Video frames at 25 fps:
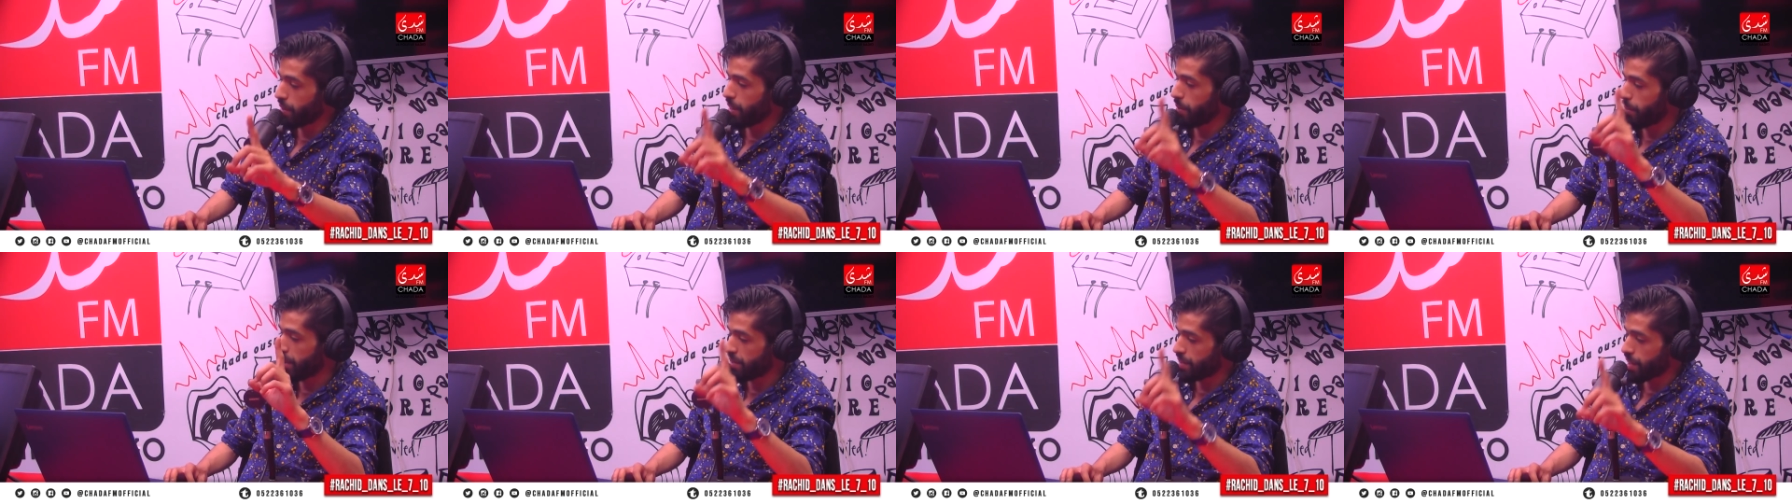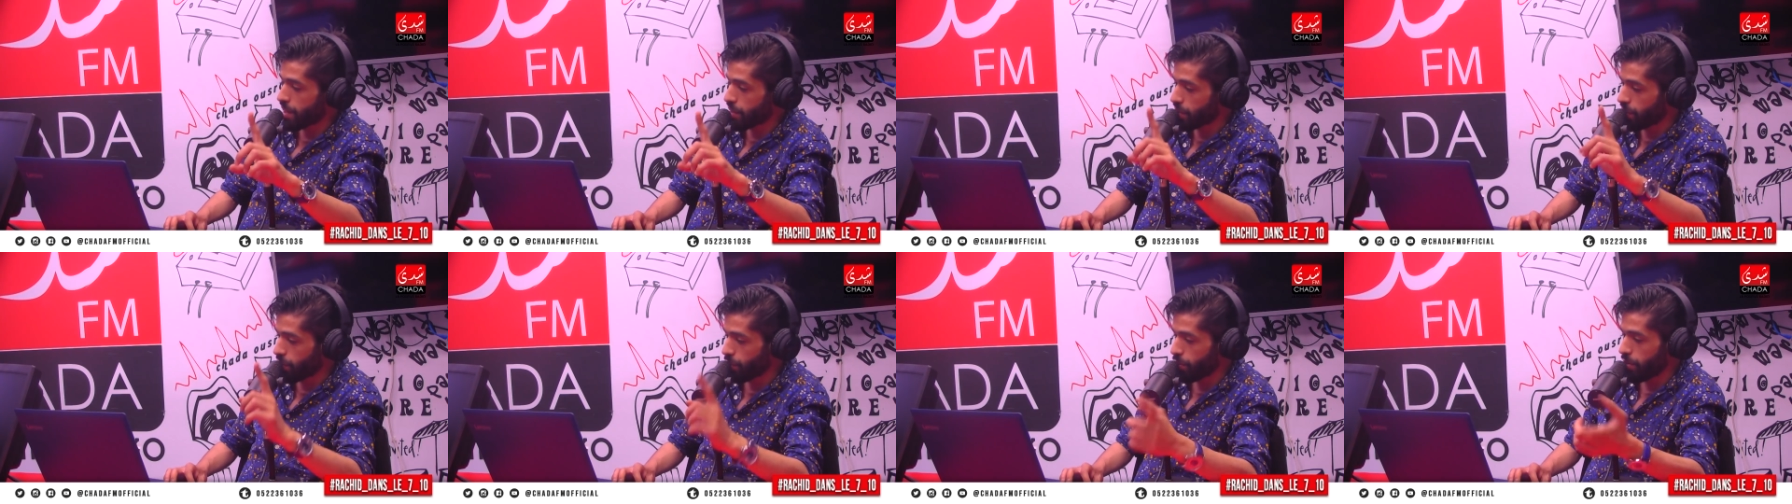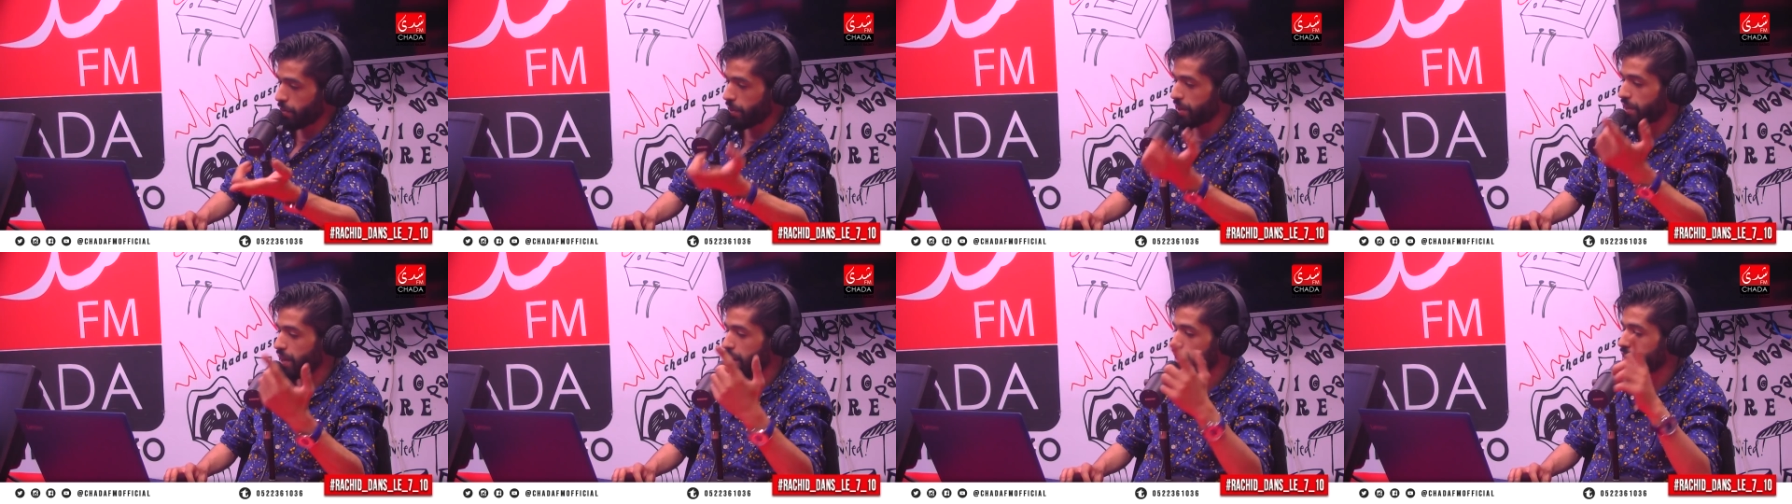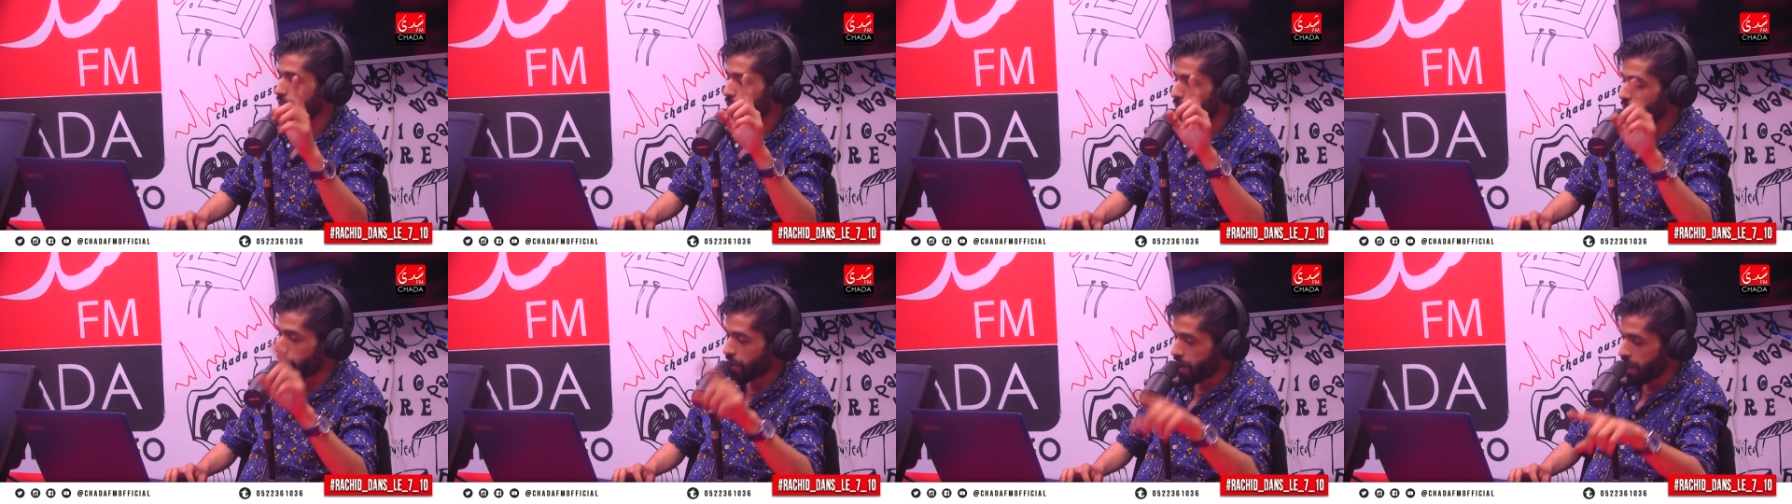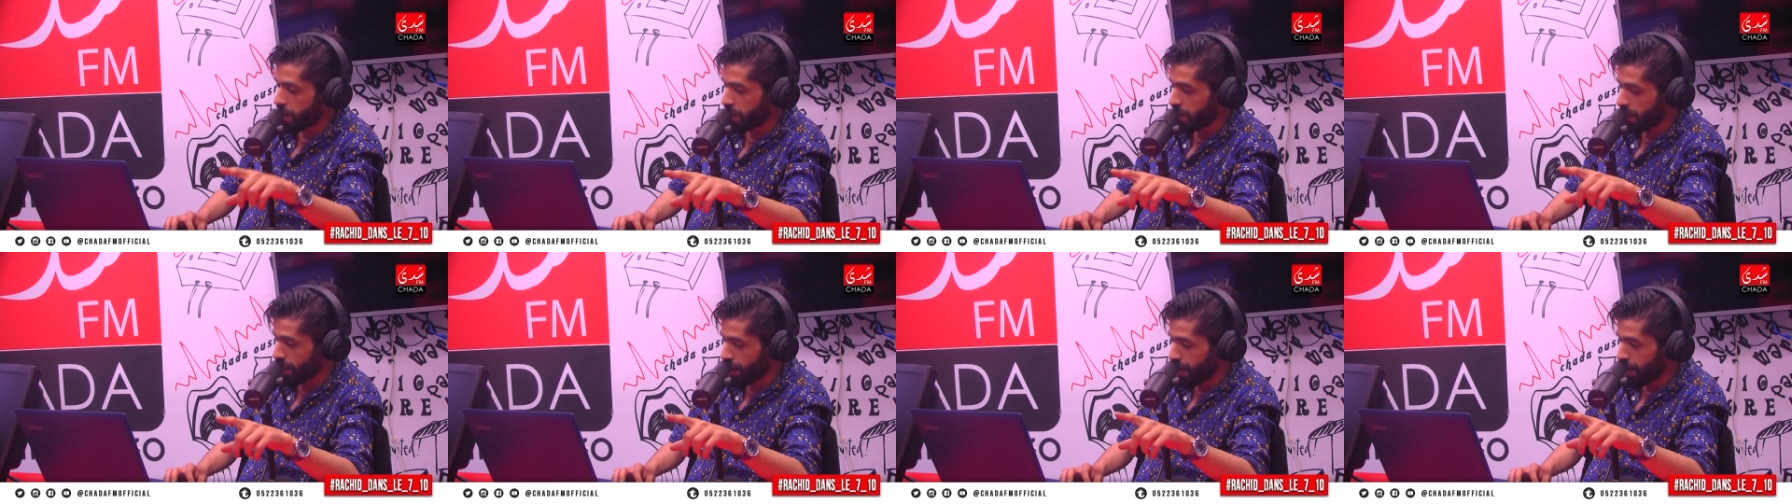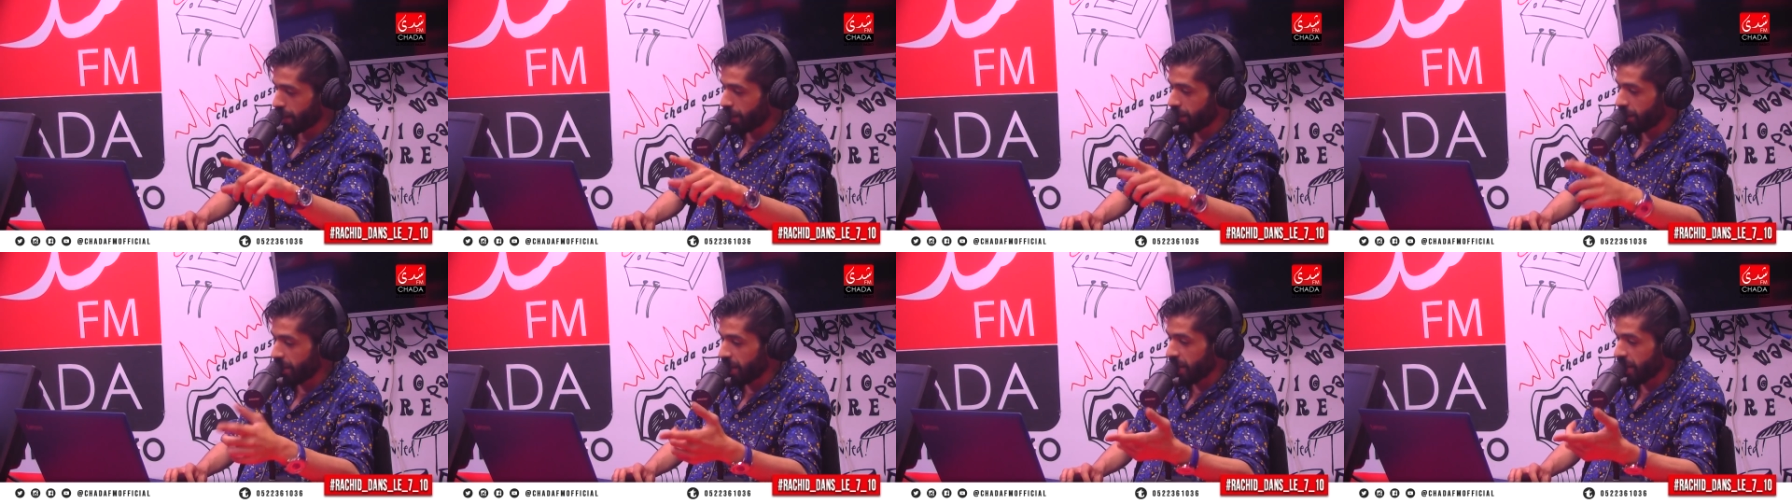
المساجد والمدارس القرانيه